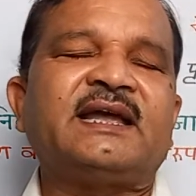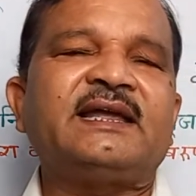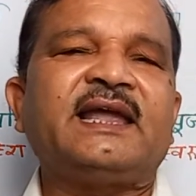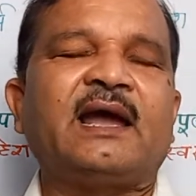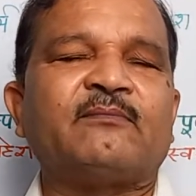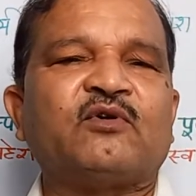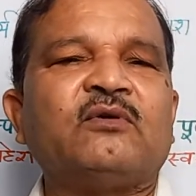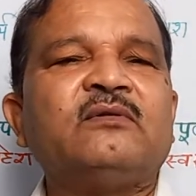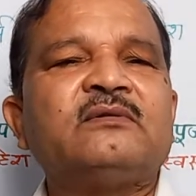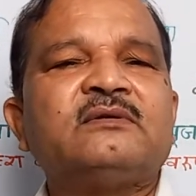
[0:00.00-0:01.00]
है ये
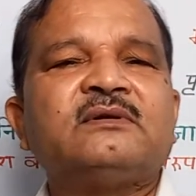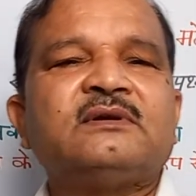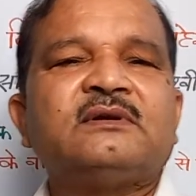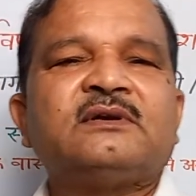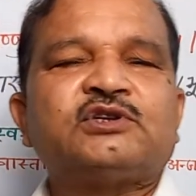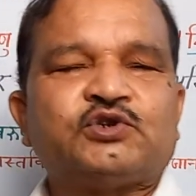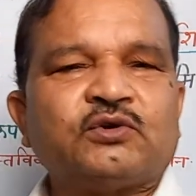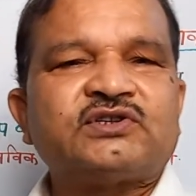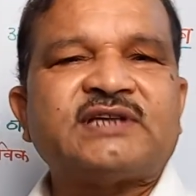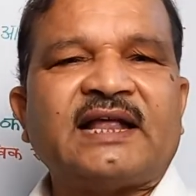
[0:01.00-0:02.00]
हमको
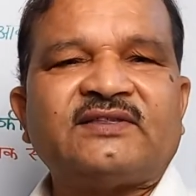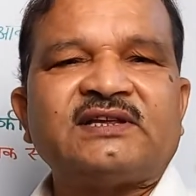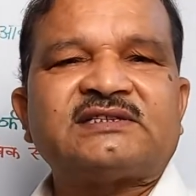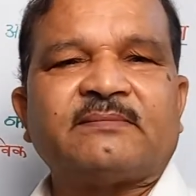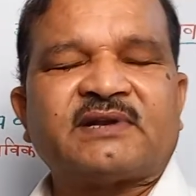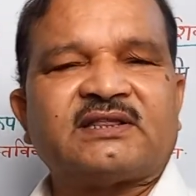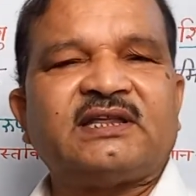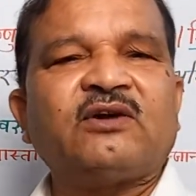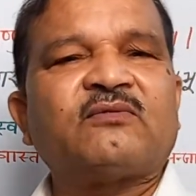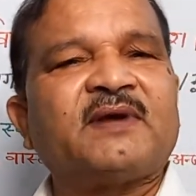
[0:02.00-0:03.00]
सुख शांति
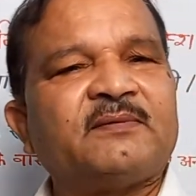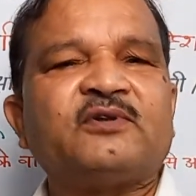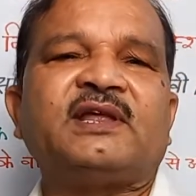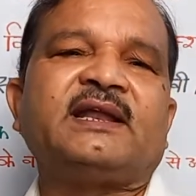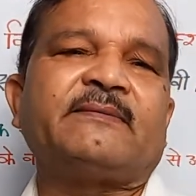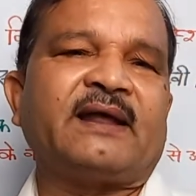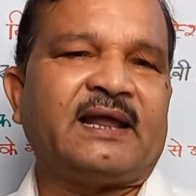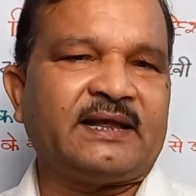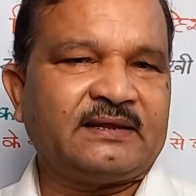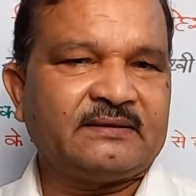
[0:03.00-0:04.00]
समृद्धि और वैभव देने वाला
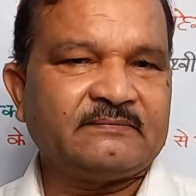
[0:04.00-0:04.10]
है